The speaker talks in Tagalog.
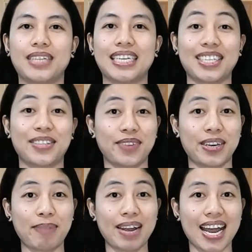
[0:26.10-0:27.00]
This is
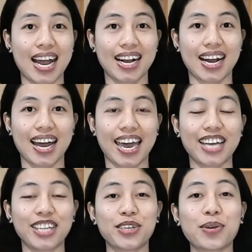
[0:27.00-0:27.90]
V. Panaga
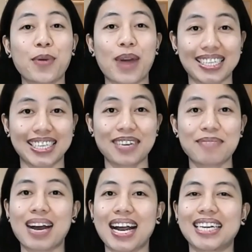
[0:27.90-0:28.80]
and you're
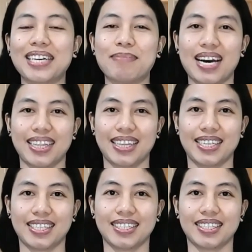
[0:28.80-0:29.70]
watching Money
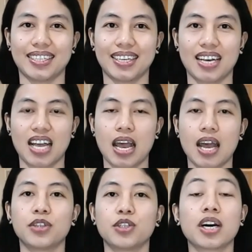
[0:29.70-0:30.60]
Matters.
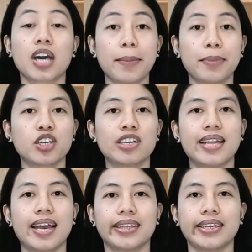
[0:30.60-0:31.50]
So ang episode
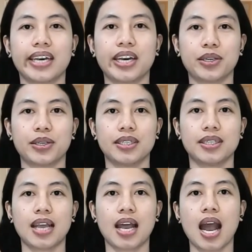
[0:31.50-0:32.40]
natin
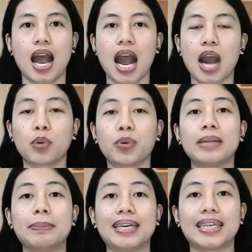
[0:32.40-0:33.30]
ngayon, I
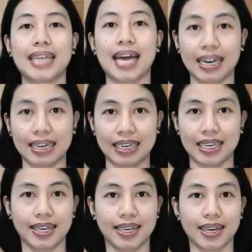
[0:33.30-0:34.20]
will be
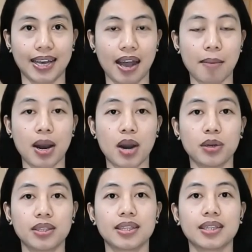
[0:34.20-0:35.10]
tackling
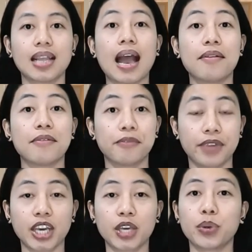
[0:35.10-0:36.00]
about
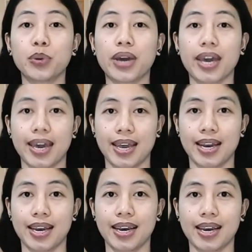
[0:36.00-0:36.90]

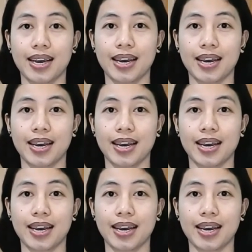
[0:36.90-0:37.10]
VUL